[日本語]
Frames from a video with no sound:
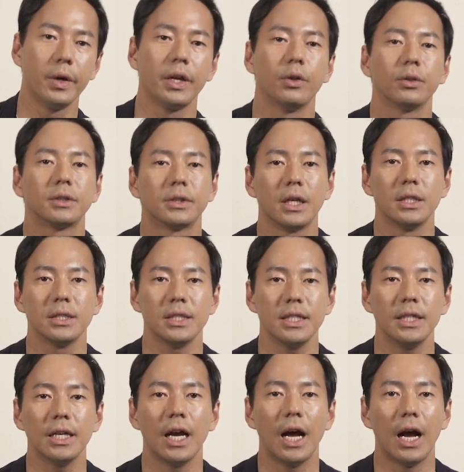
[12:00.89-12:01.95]
う上のステージ
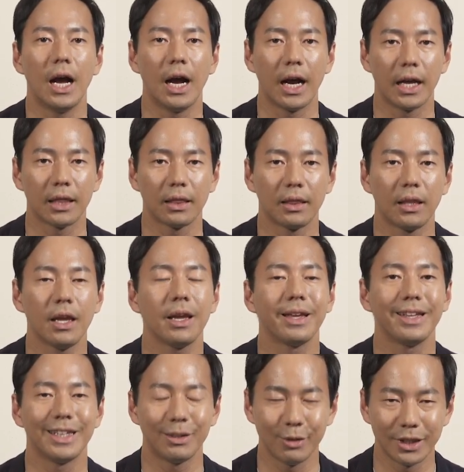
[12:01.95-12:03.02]
に上がって
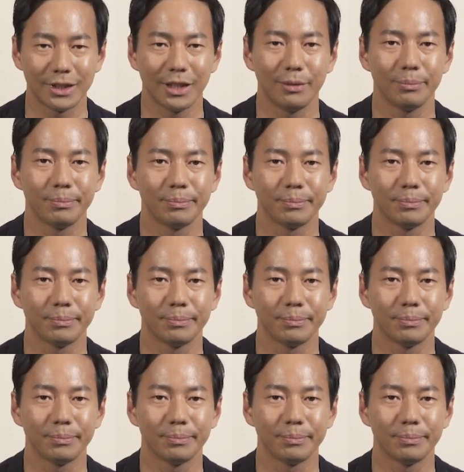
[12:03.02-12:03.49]
いきました。